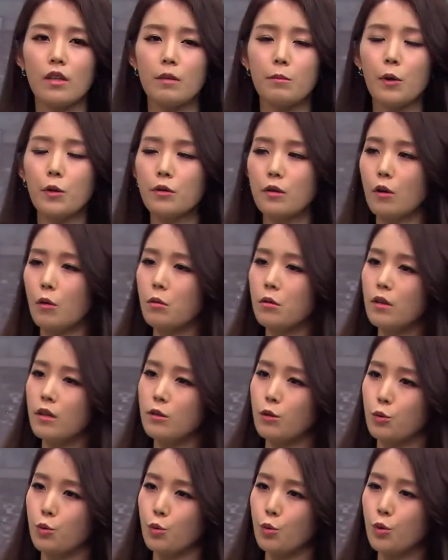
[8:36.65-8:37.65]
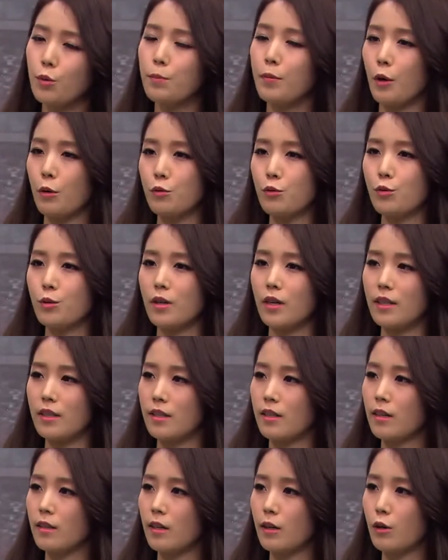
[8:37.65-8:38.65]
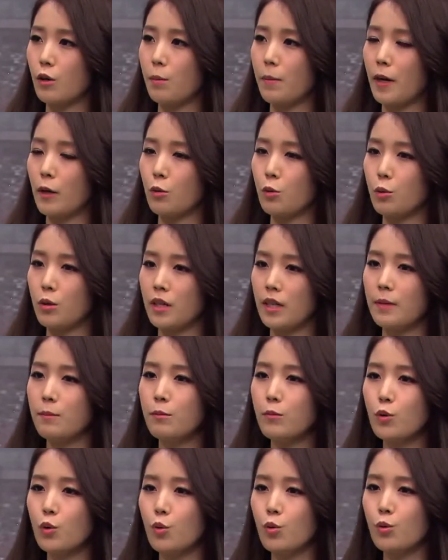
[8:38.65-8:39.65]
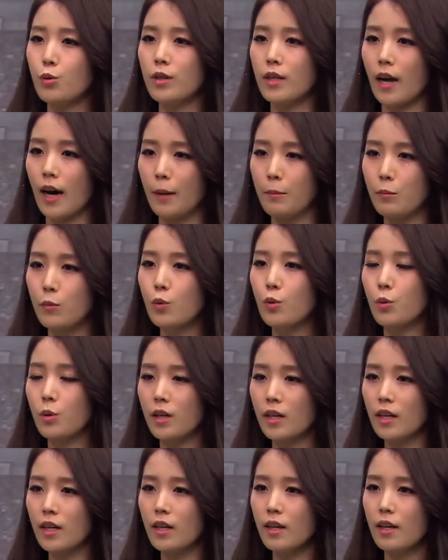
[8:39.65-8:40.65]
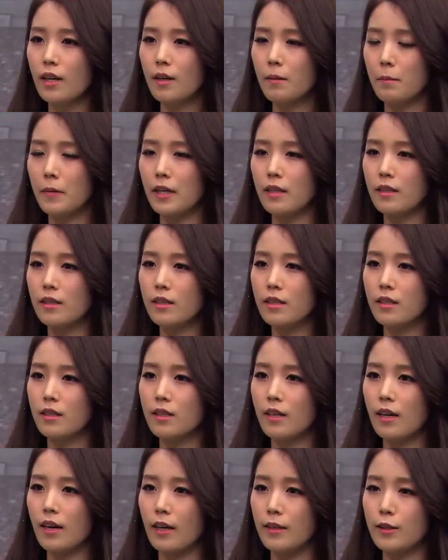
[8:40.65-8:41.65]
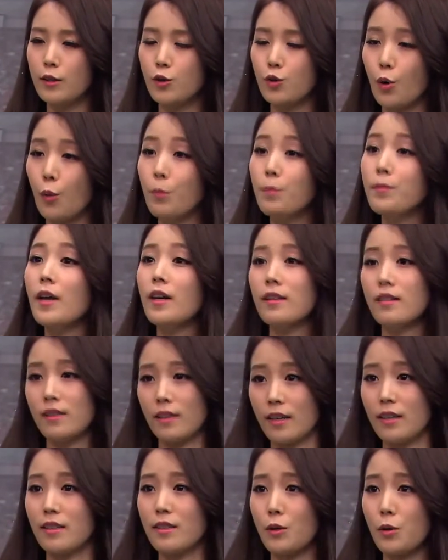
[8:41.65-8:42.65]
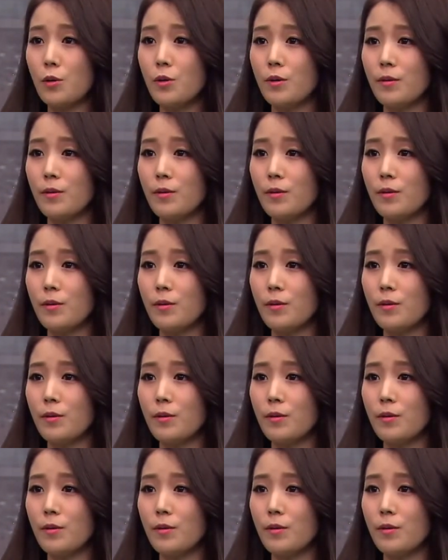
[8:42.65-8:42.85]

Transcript: 이번 경기에서 또 변수가 있잖아요. 바로 김도훈 감독이 벤치에 앉을 수 없다는 얘기죠.